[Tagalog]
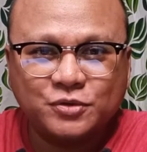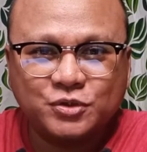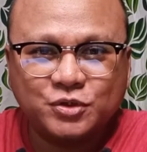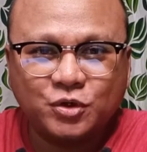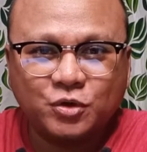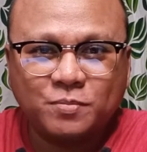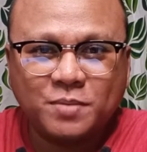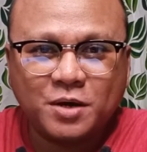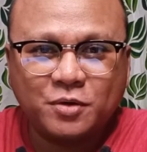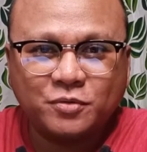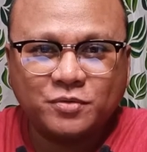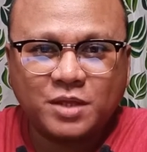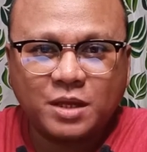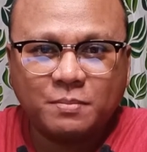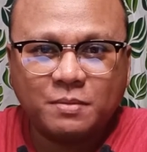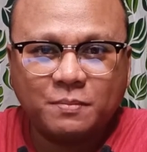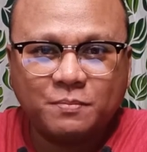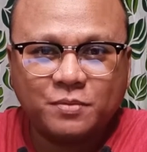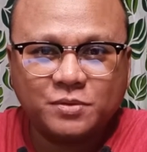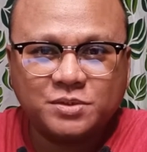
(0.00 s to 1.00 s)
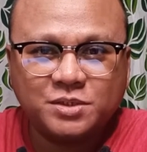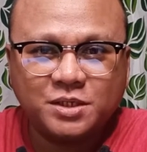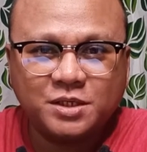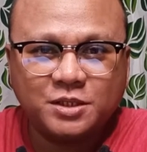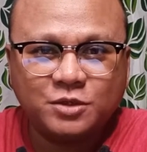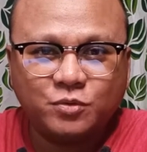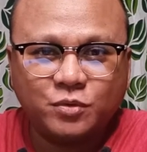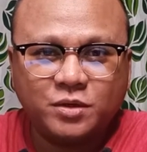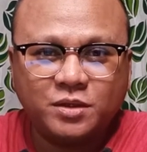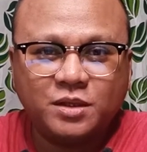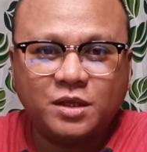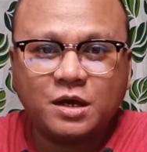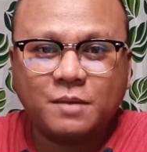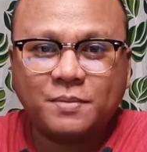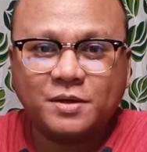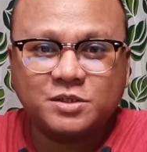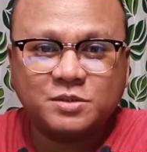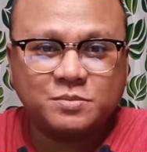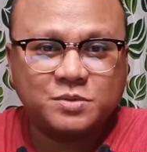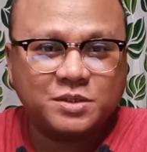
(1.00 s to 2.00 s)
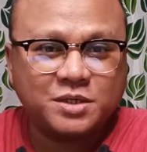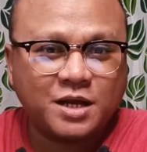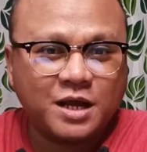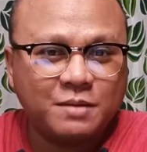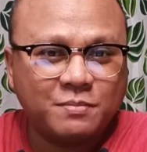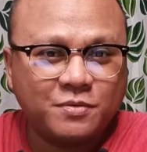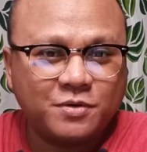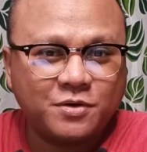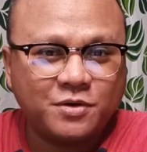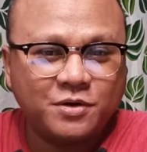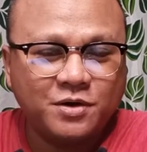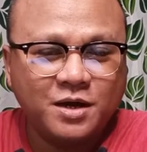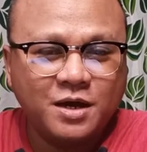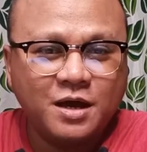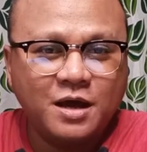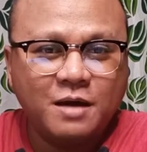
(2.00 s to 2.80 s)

So bago tayo mag-proceed, kung hindi ka pa subscriber,